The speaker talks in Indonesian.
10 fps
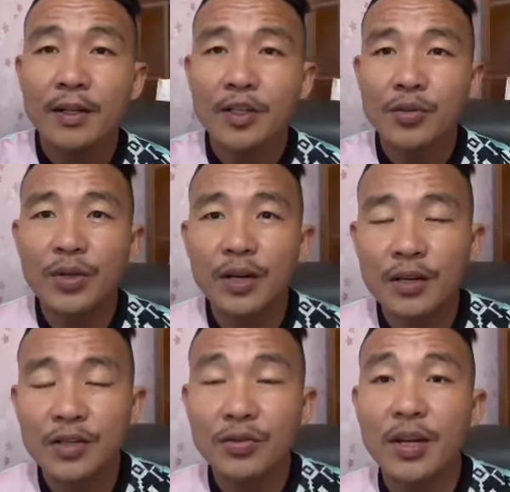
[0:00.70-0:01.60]

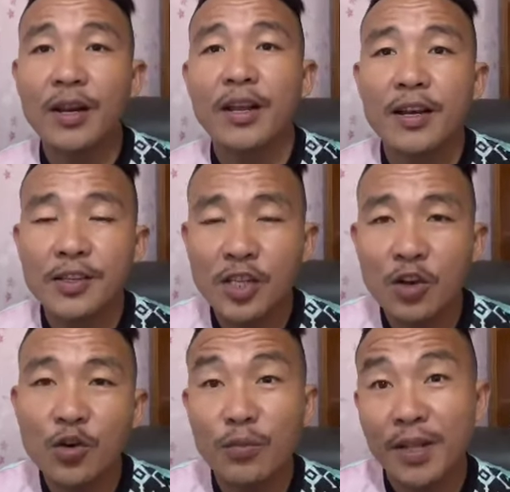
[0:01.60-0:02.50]
Saudara-saudara yang saya
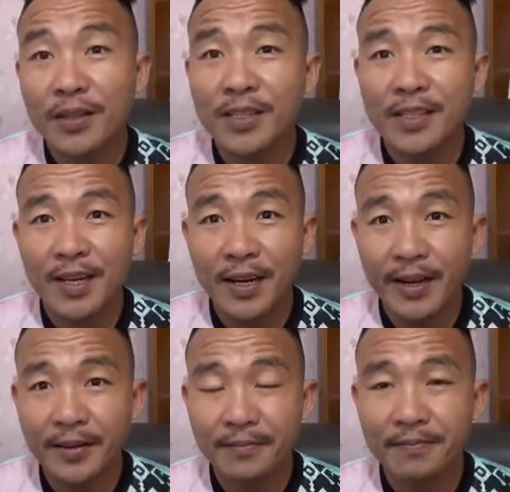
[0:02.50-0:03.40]
hormati
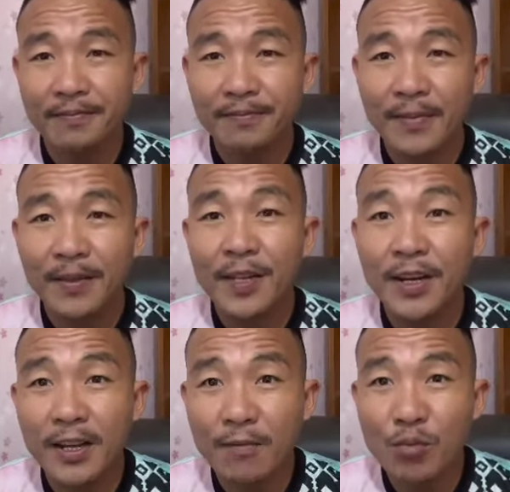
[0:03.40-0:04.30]
sekalian,
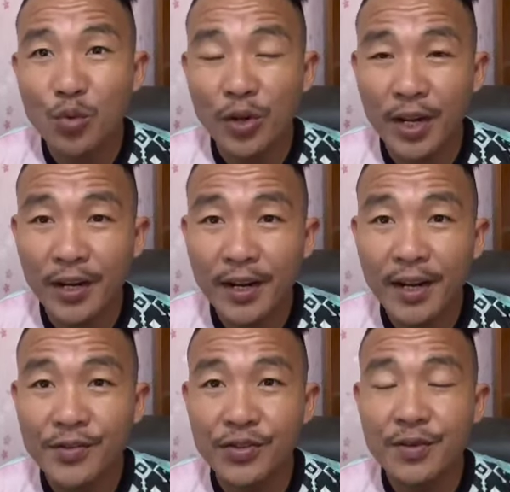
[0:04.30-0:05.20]
tidak mungkin
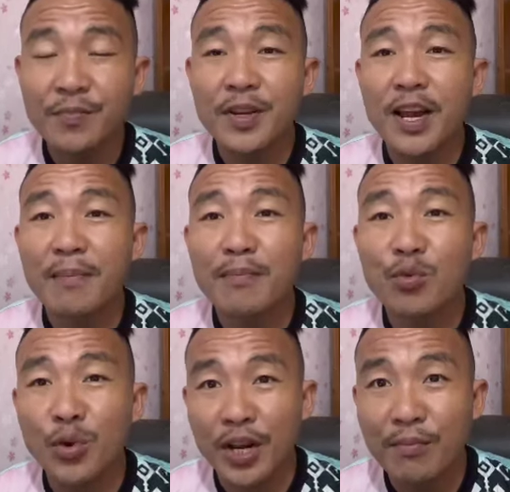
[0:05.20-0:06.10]
Najib
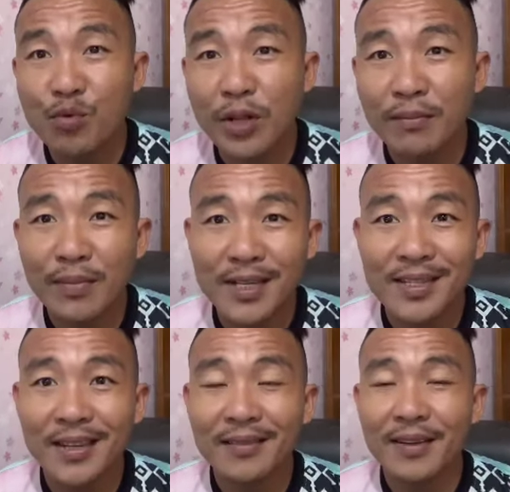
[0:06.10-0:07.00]
diampuni buat
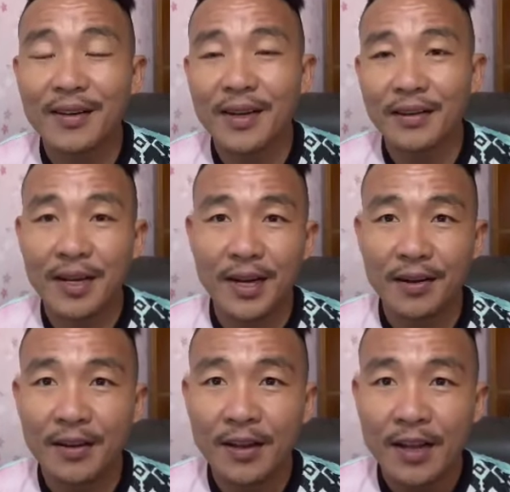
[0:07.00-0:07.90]
masa terdekat ini.
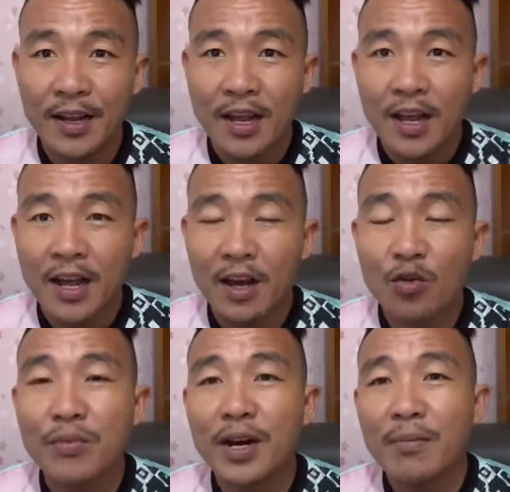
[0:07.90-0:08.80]

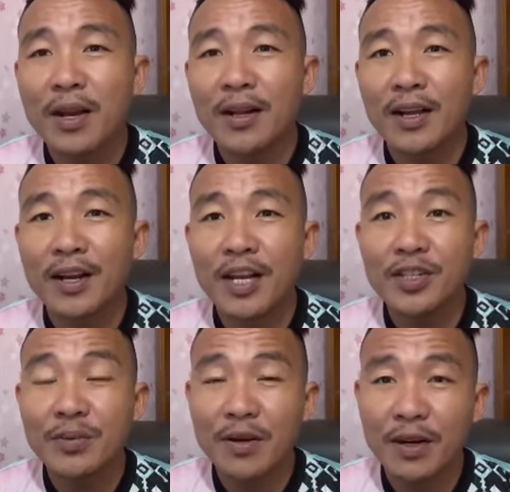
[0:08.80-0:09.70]
Aku meramalkan
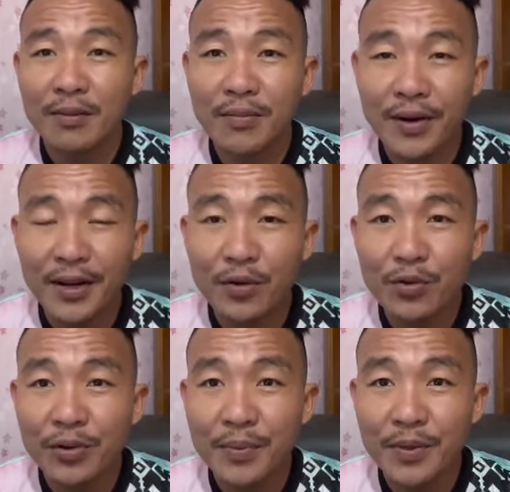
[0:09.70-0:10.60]
Najib akan
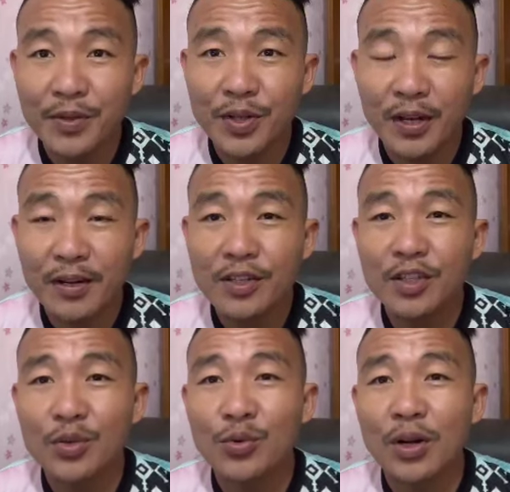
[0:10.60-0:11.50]
meringkuk di penjara
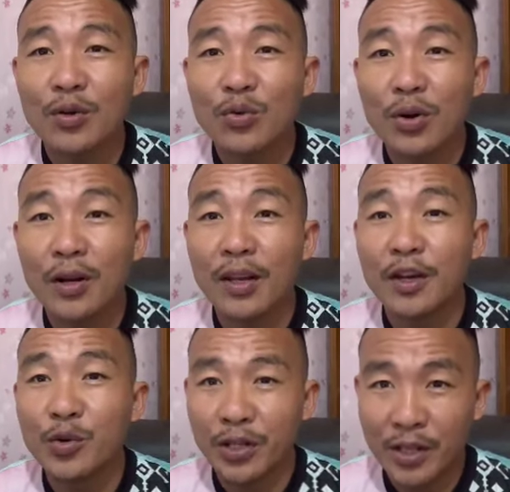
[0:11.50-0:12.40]
sekurang-kurangnya
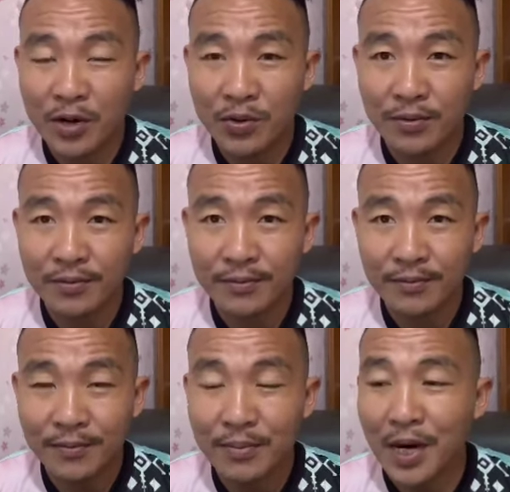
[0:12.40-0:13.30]
dua tahun.
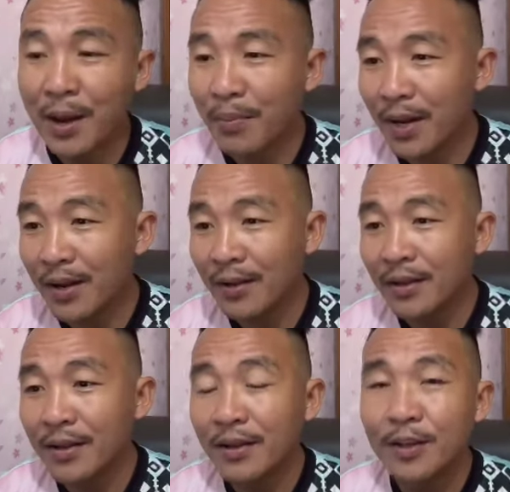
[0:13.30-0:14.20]
Mengapa?
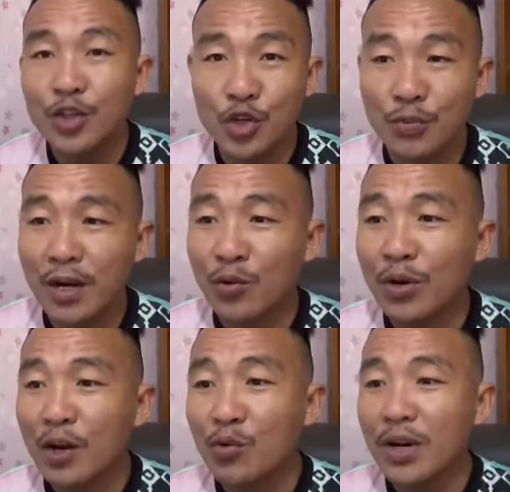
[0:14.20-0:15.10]
Jom aku
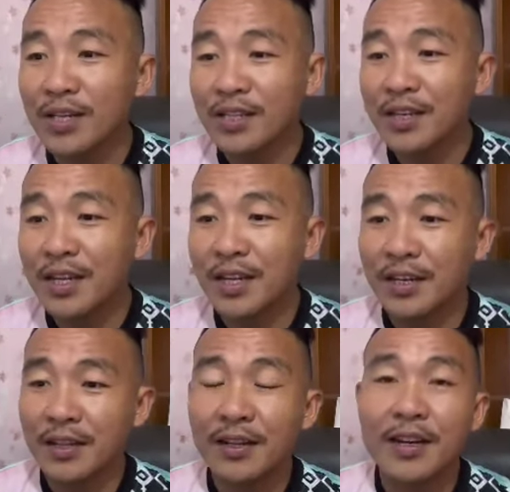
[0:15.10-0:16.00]
nak ulas
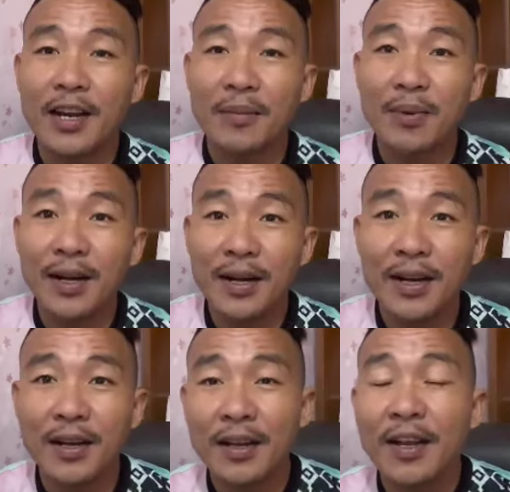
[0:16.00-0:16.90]
sedikit
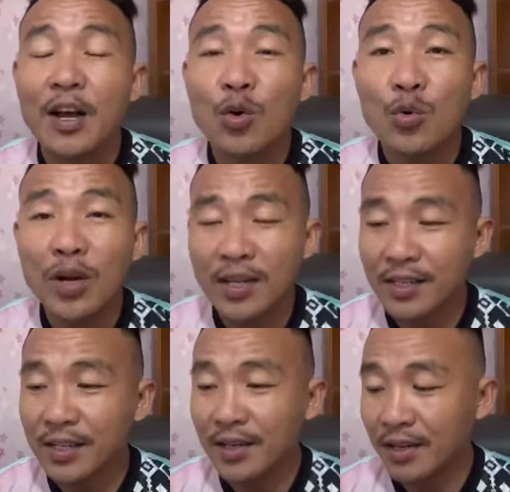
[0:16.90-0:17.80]
daripada
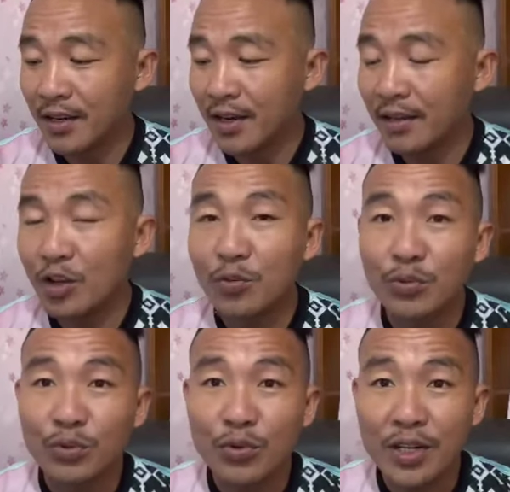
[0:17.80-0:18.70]
ulasan
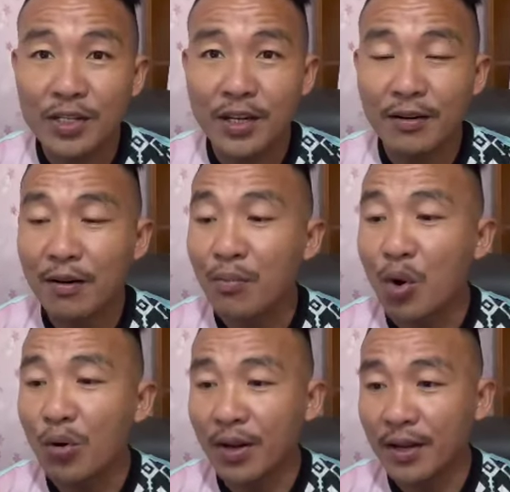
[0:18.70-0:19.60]
ataupun tulisan
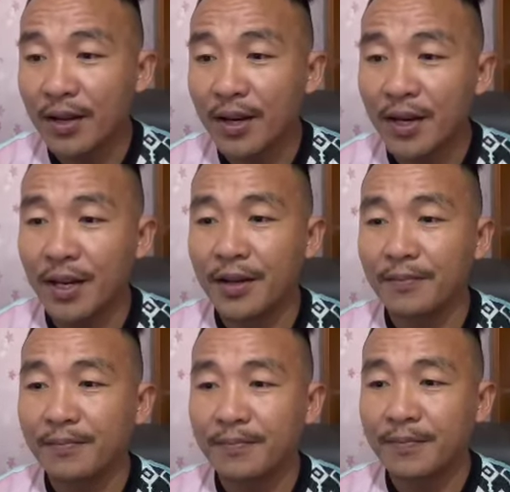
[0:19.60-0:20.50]
blogger ini.
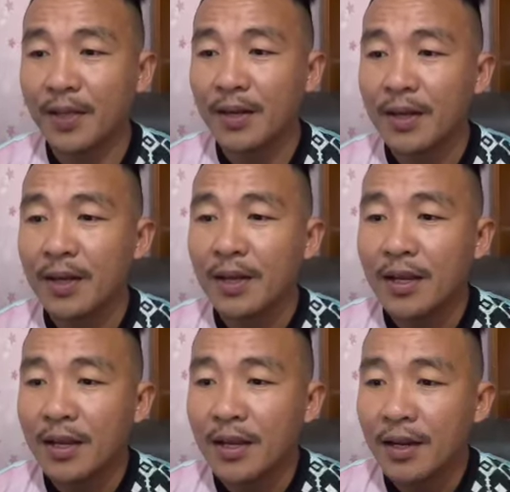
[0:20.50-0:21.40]

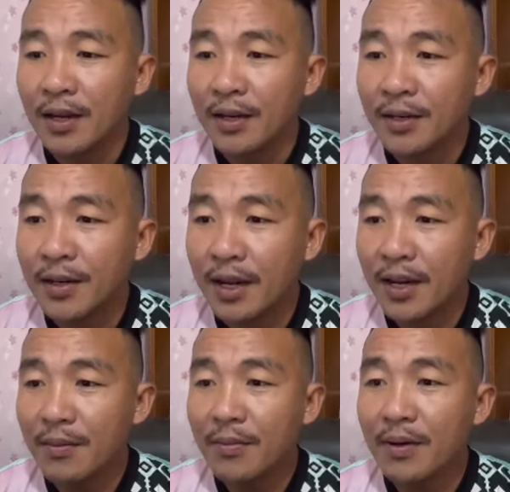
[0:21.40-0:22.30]

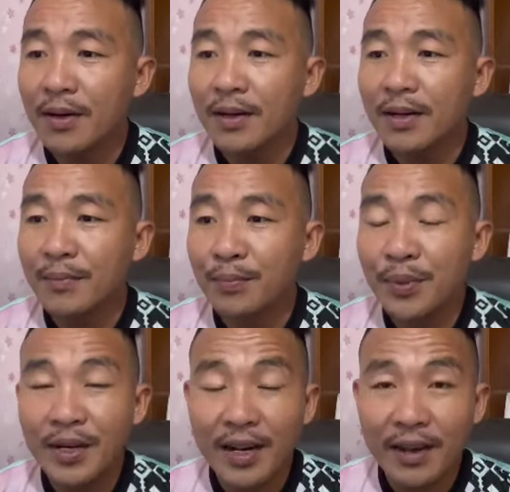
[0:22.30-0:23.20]
Dalam
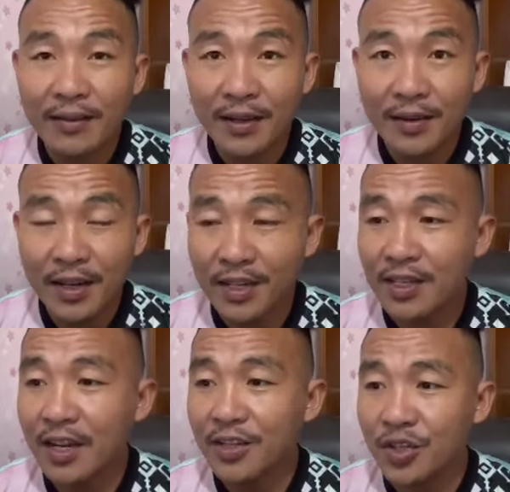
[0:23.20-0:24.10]
berkaitan
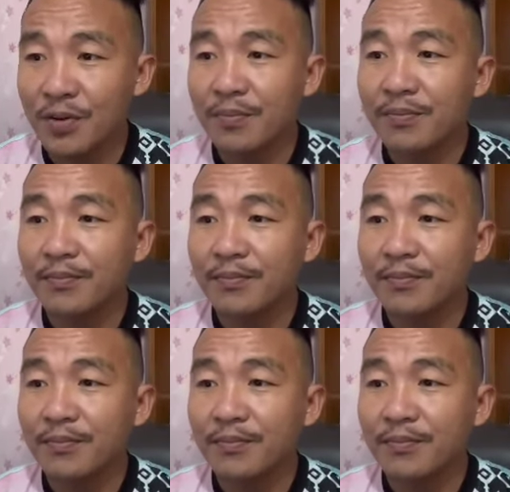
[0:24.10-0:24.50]
kes Najib,